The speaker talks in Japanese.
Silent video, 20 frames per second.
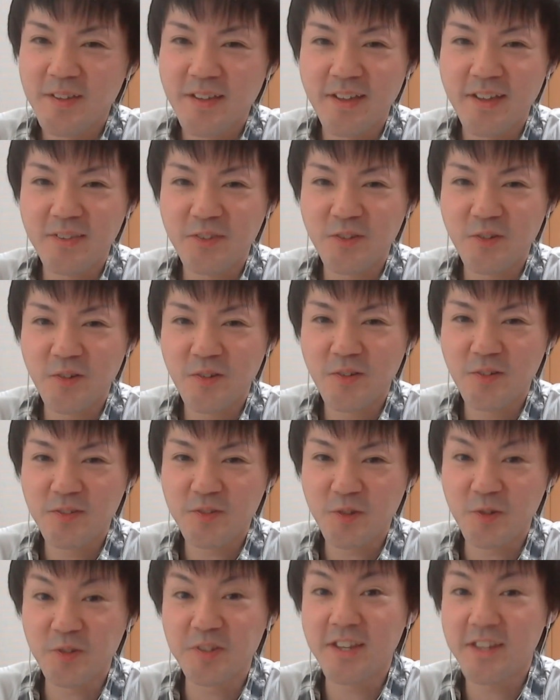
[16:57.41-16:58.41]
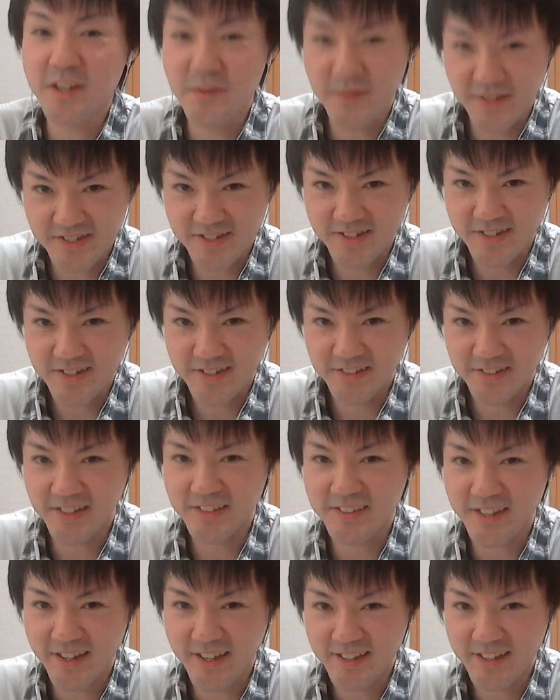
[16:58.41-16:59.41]
えっ、ー、と、固定ダメージ
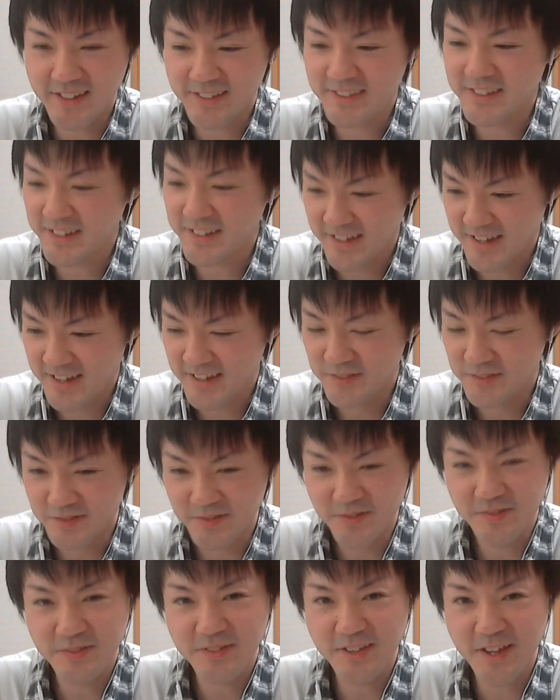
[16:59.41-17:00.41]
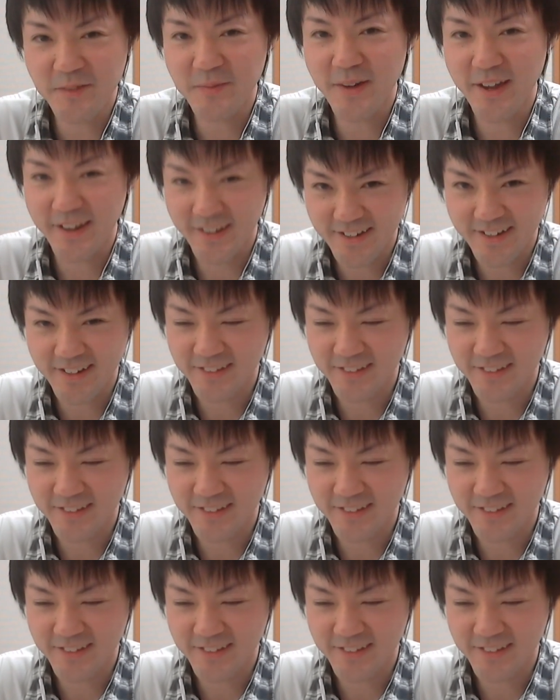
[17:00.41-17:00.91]
全体やったっけうん。やばいね。